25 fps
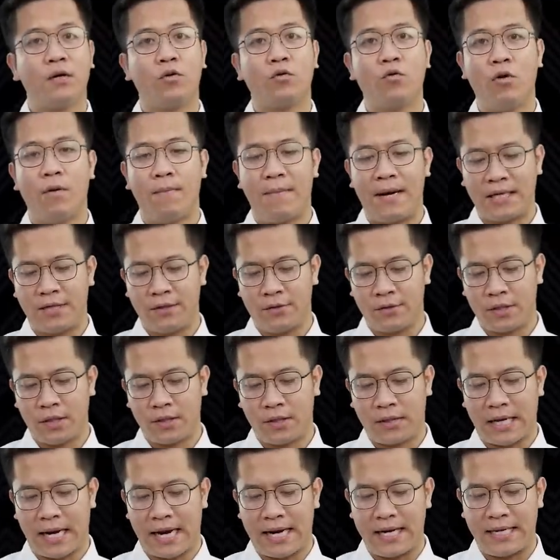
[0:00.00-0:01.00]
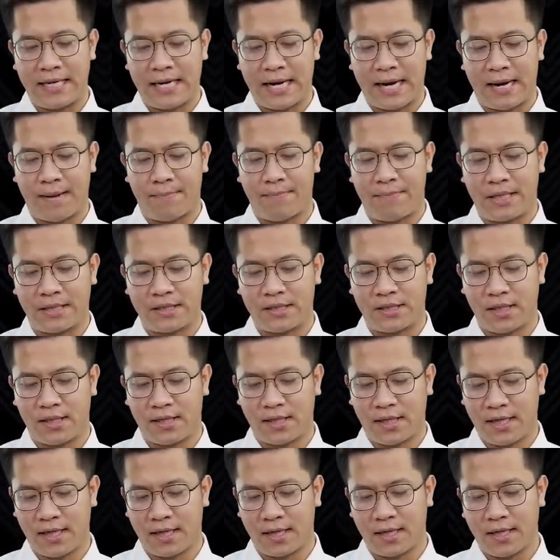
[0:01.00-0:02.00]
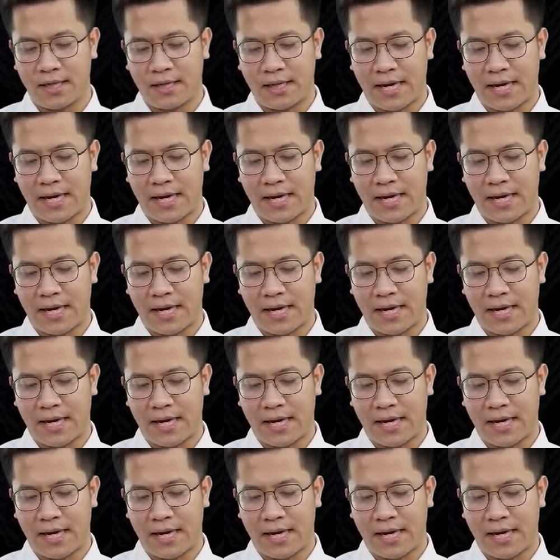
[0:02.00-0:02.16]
của Man United hay là Man City?